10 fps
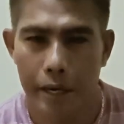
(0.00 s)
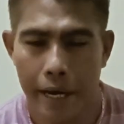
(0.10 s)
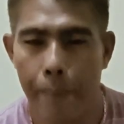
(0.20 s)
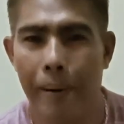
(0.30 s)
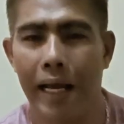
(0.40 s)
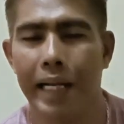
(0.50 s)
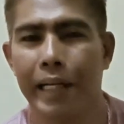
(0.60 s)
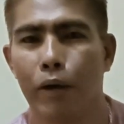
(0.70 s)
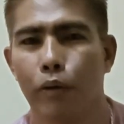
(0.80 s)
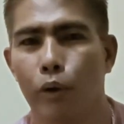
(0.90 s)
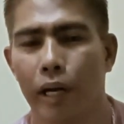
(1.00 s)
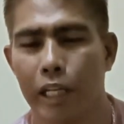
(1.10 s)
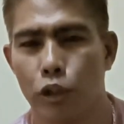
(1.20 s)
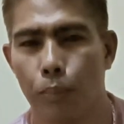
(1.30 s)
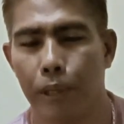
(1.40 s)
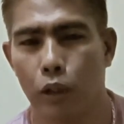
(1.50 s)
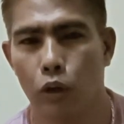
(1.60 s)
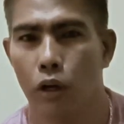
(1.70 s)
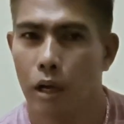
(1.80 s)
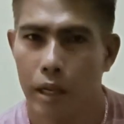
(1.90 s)
napakalinaw daw ng scope na
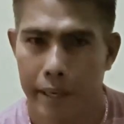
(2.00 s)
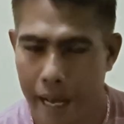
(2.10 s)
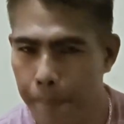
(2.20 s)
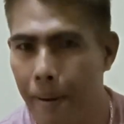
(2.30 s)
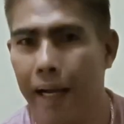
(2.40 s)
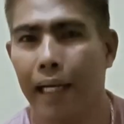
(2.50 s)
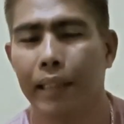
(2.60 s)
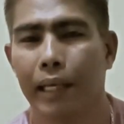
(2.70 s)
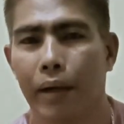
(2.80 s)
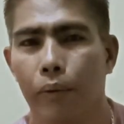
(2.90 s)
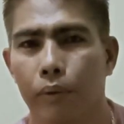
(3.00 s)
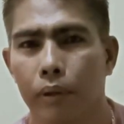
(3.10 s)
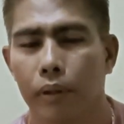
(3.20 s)
to. Napakaganda raw.